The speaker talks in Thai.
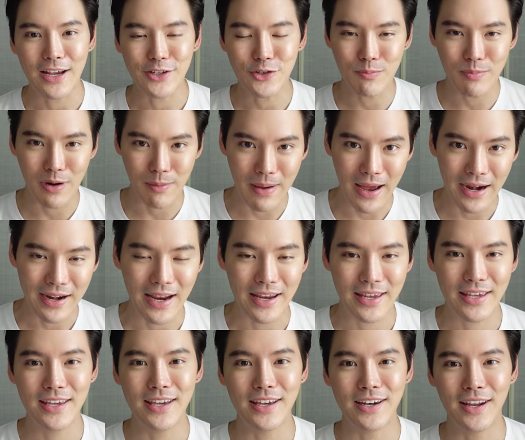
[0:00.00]
ทรงประมาณไหน
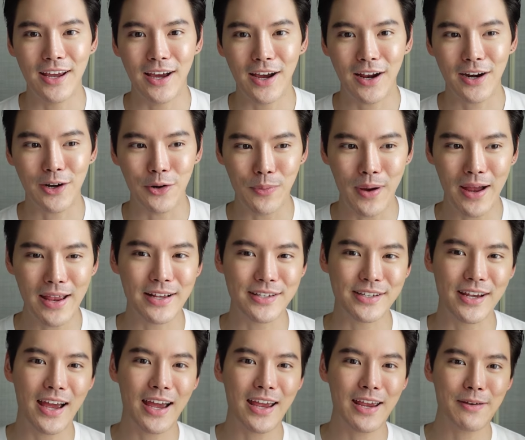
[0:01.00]
อีกเนี่ย หรือว่าอยาก
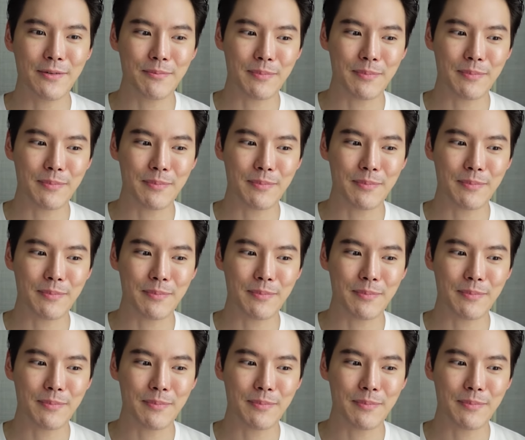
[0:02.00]
จะให้